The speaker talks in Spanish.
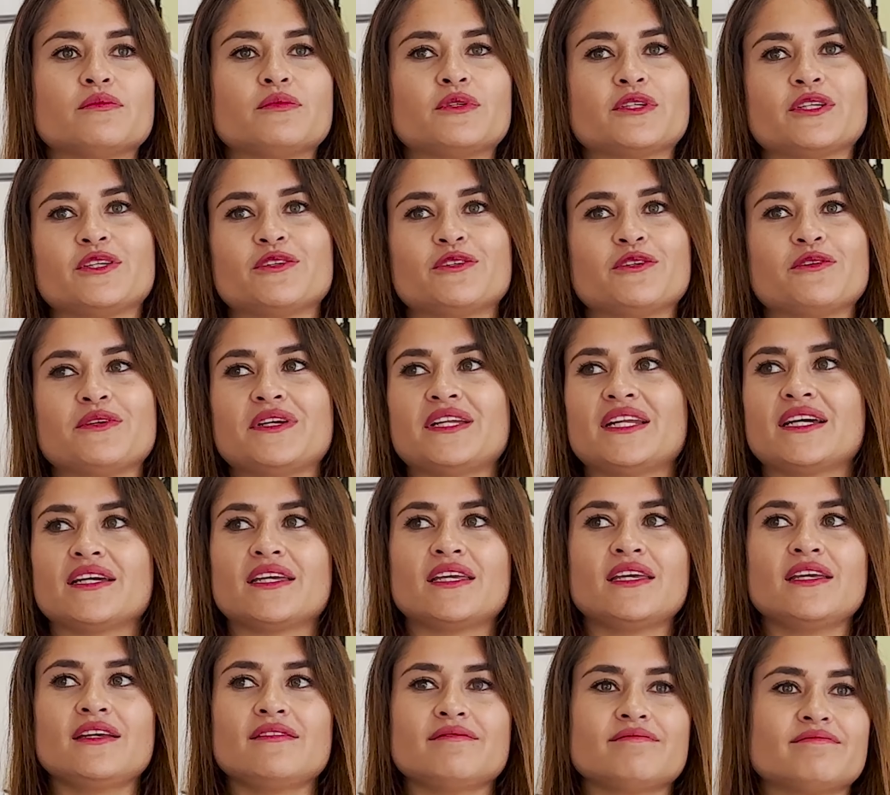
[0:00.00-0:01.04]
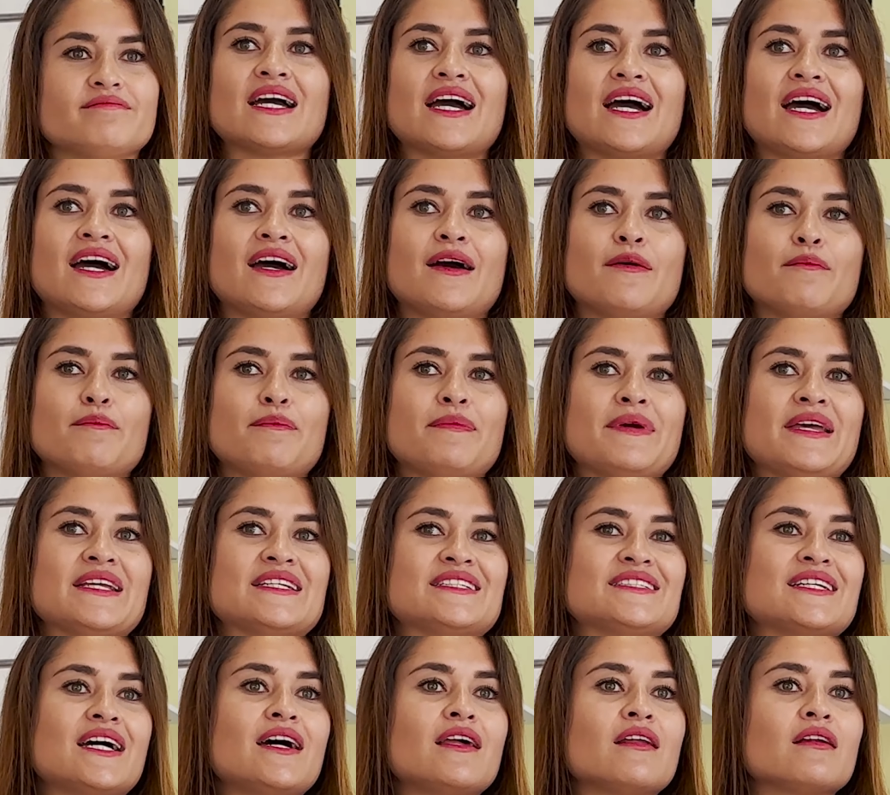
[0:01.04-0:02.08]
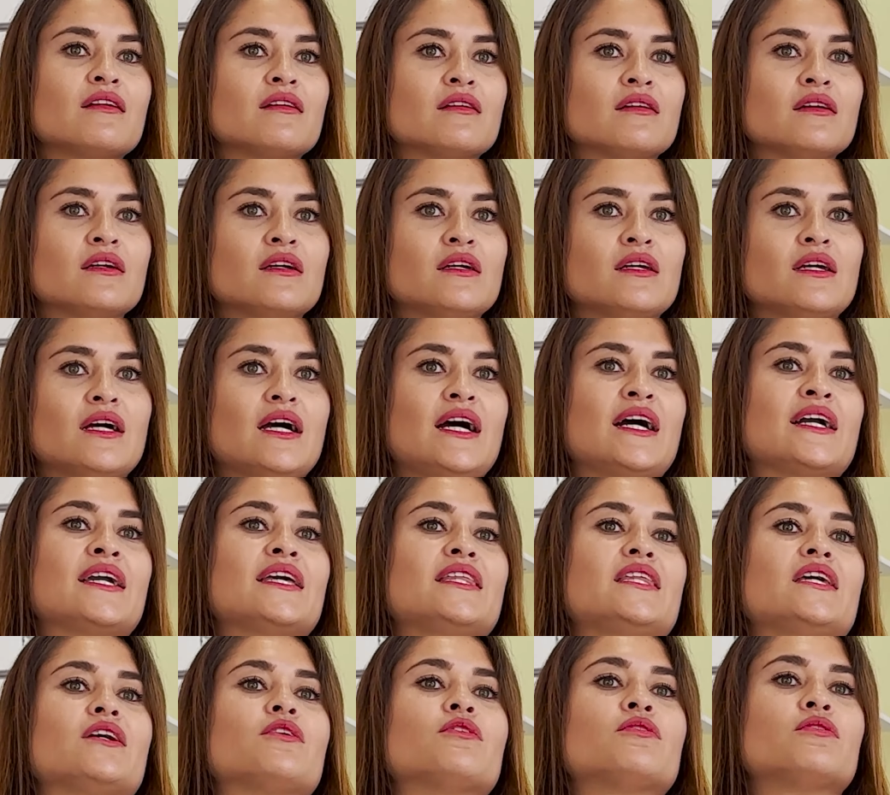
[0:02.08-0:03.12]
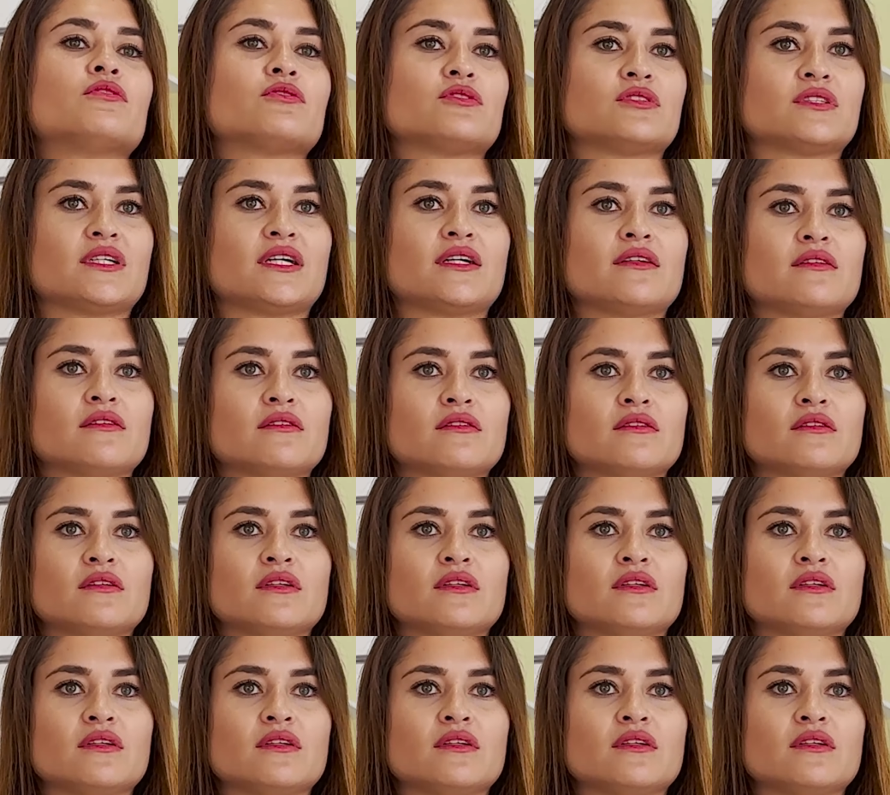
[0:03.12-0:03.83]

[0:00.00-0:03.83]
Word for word: Porque uno viene aquí a empezar a que te conozcan,